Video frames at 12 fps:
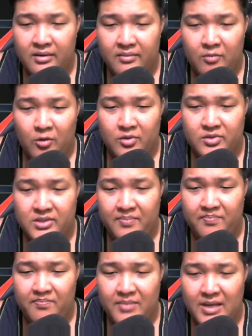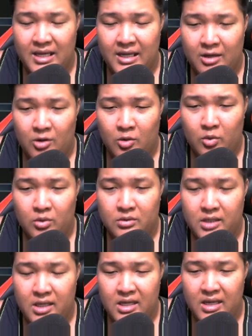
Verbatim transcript: บวก 10B คูตี้